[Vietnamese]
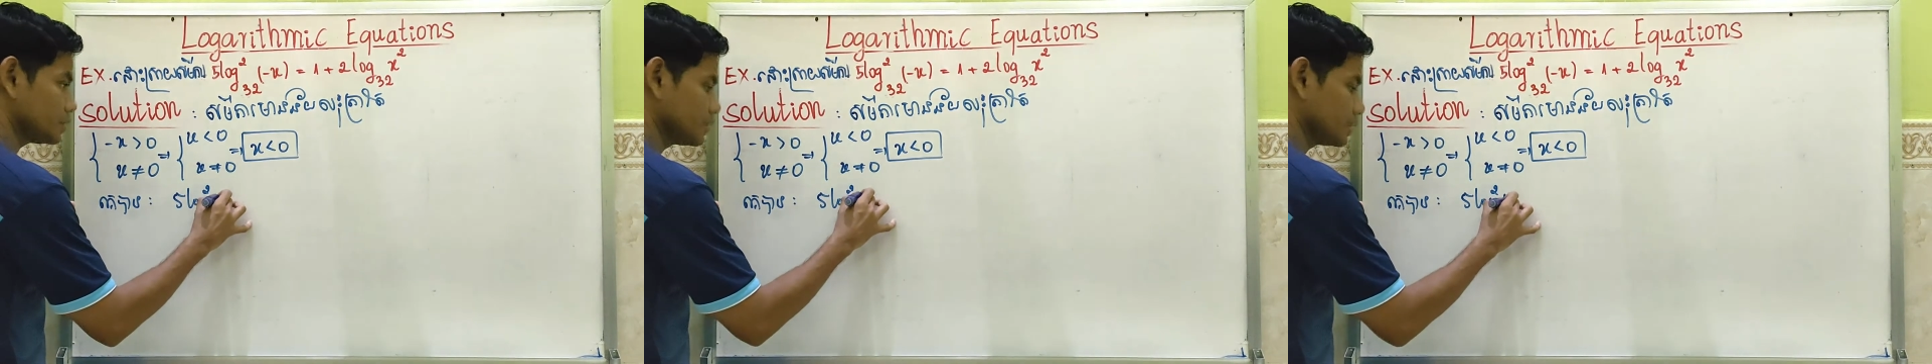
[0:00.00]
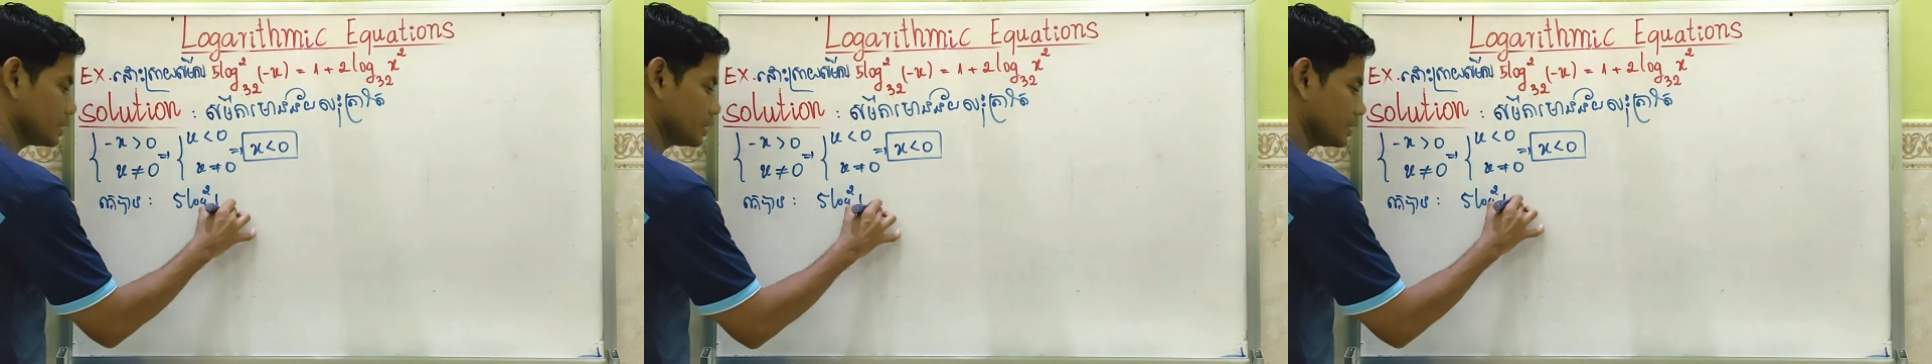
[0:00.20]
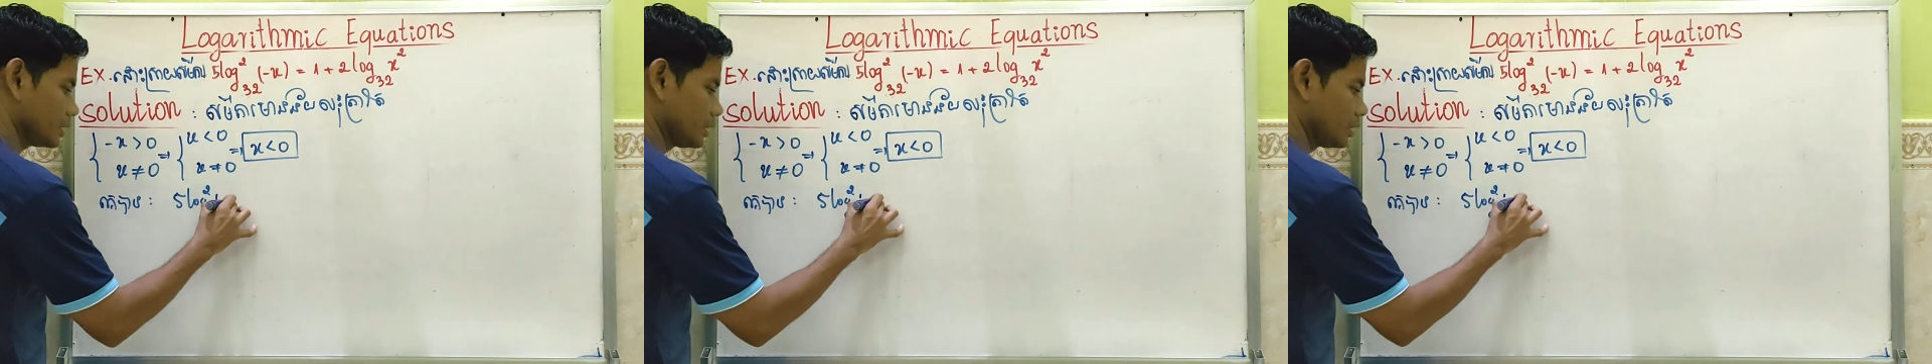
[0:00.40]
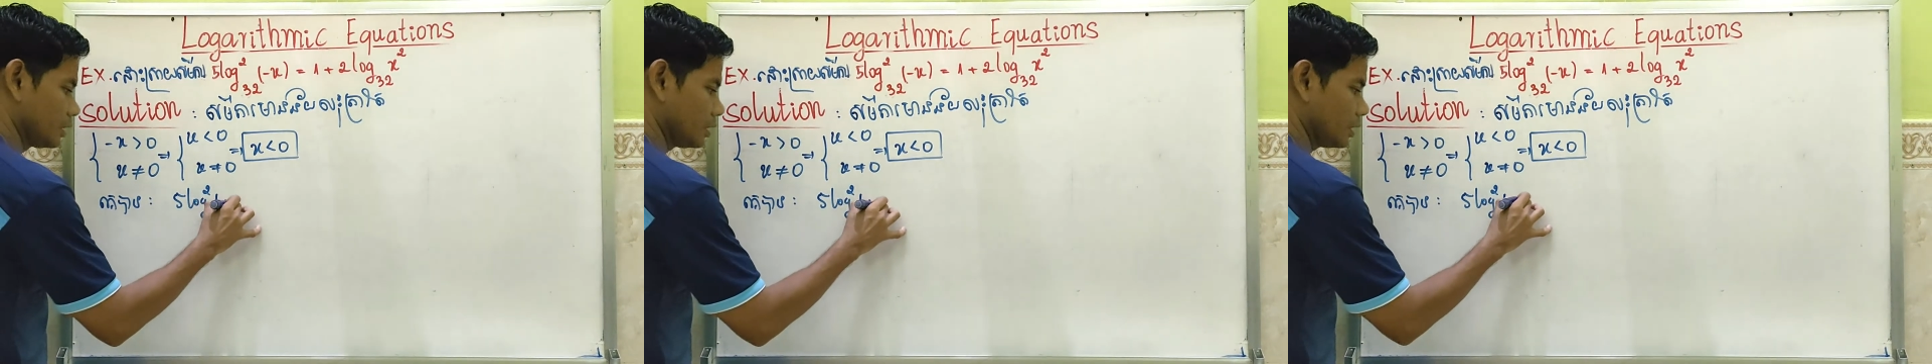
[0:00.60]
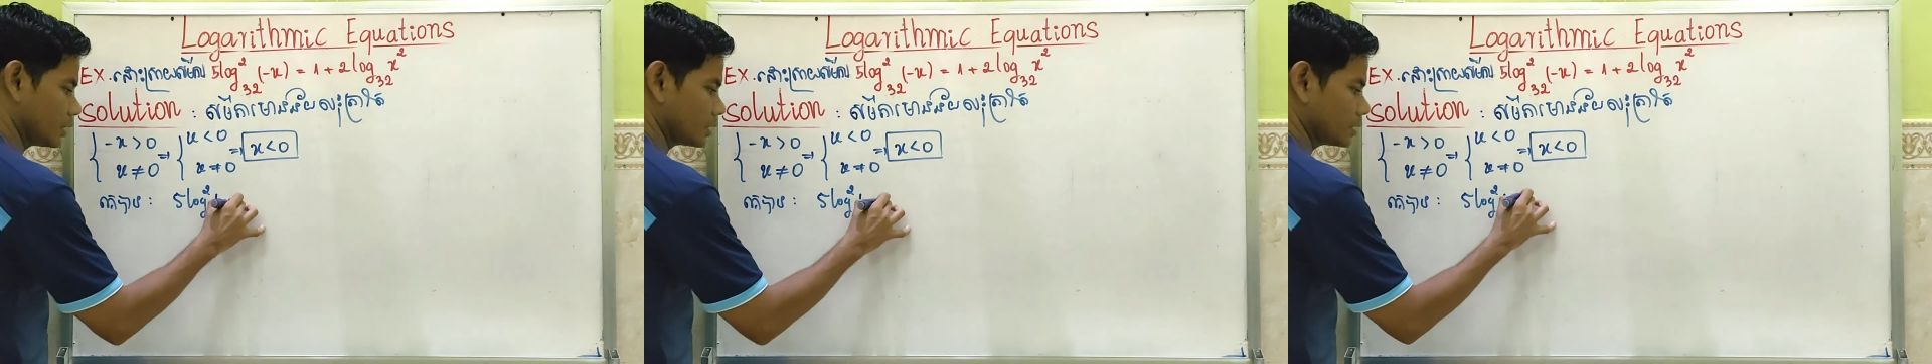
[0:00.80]
này
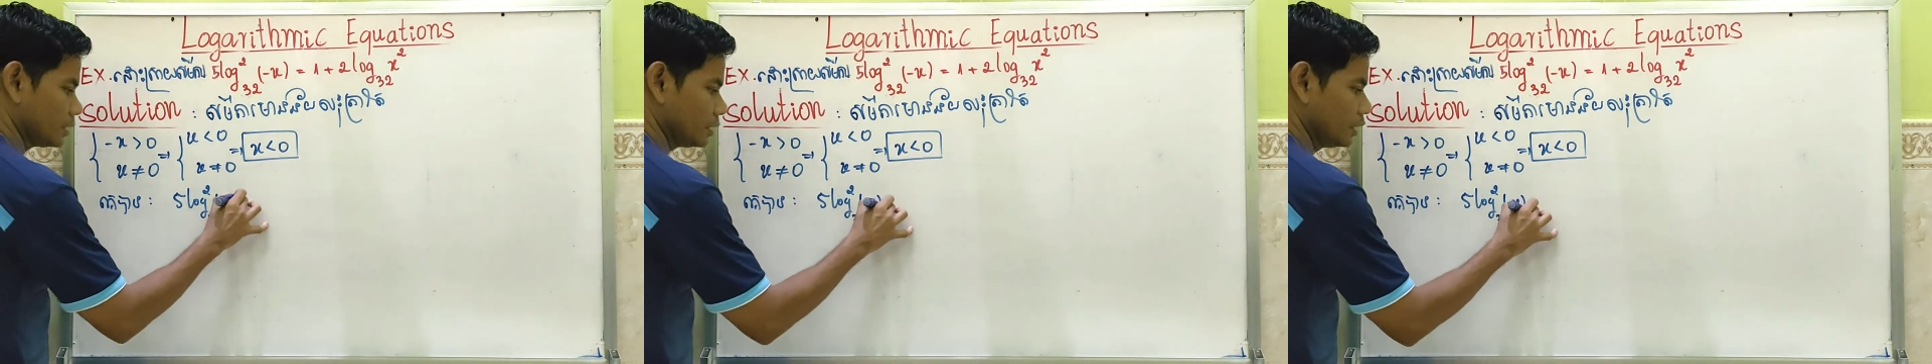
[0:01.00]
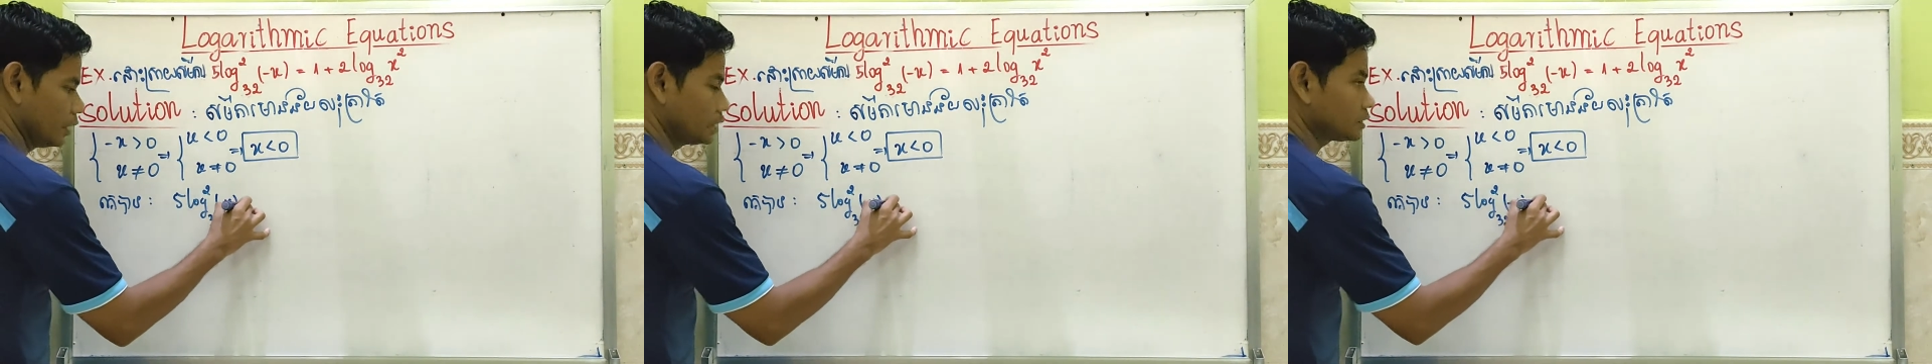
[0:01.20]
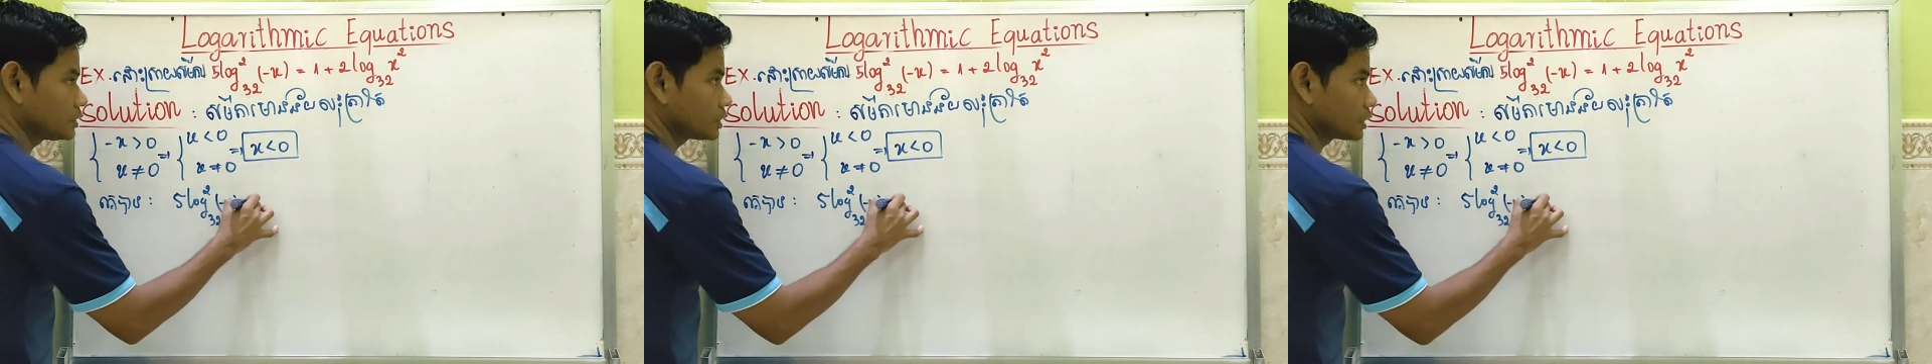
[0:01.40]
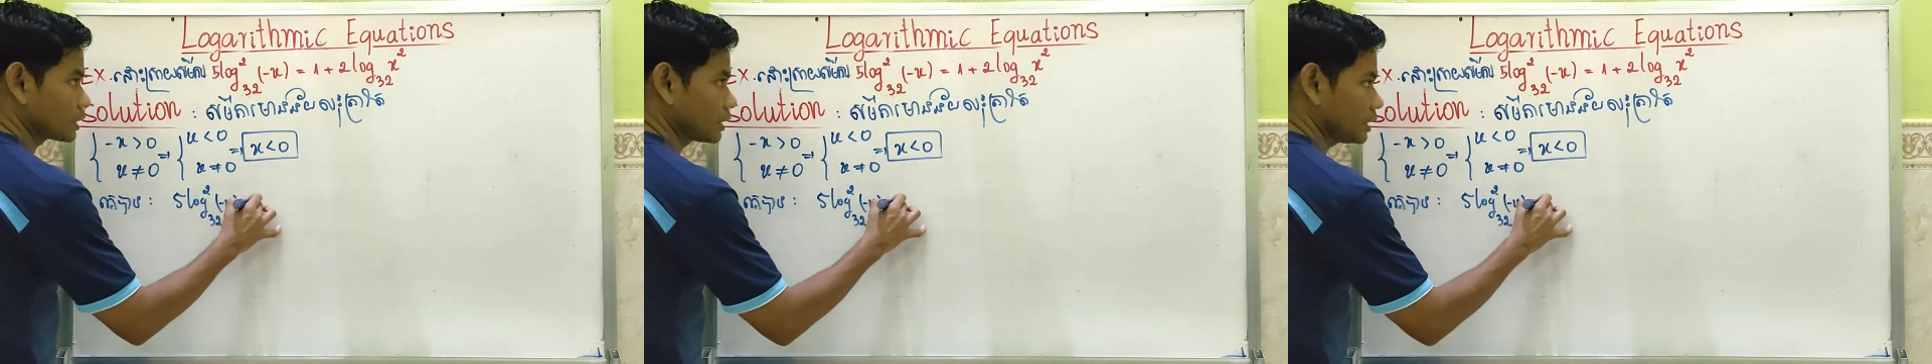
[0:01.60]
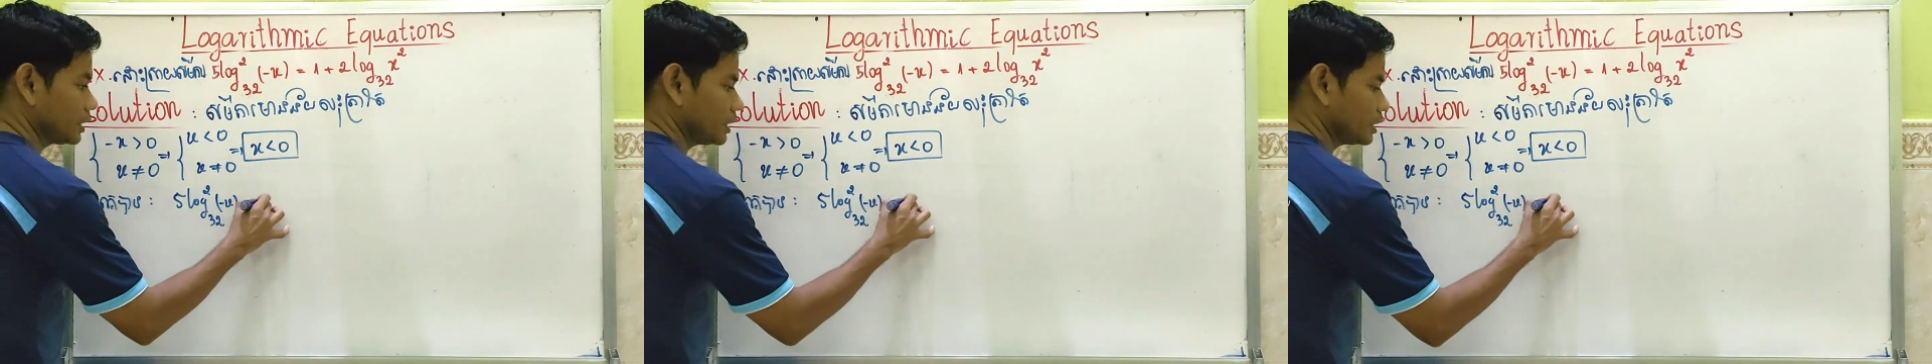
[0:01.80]
đỏ x lược chữ
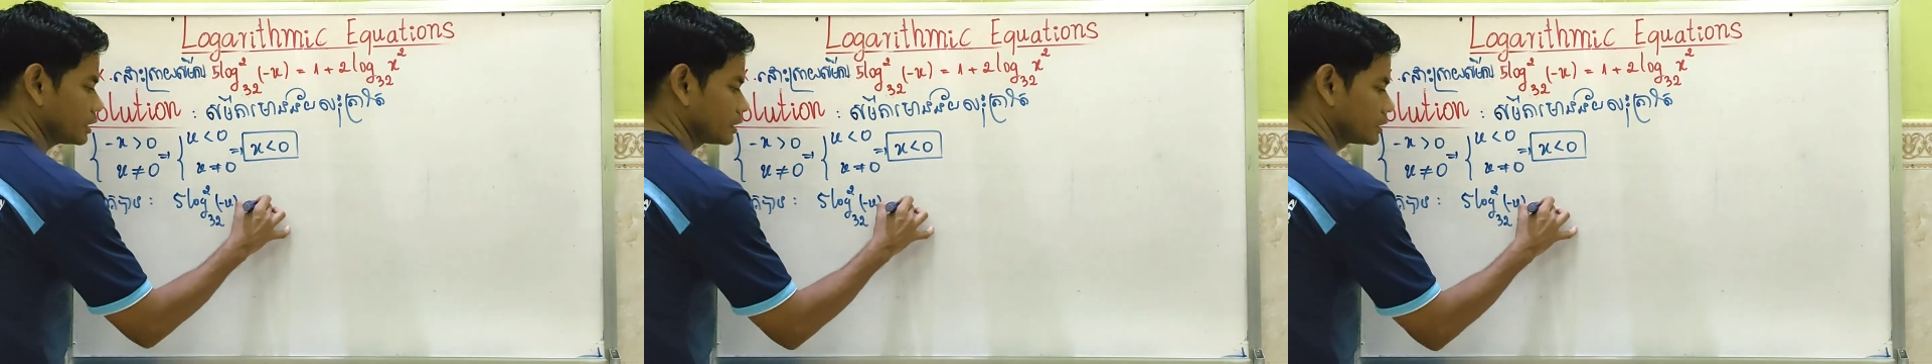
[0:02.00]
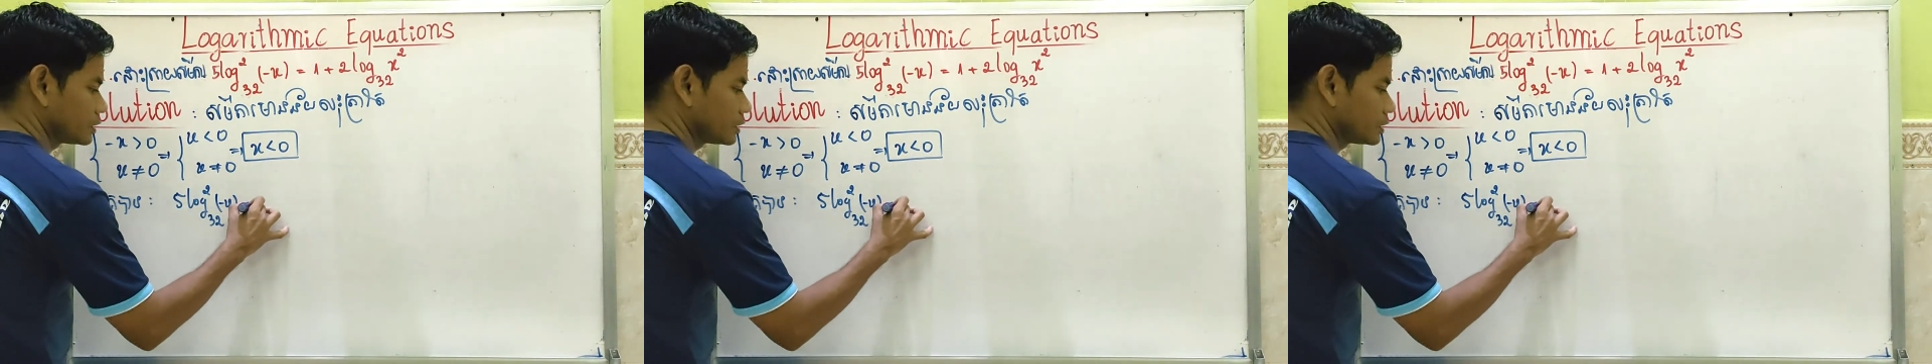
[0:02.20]
cái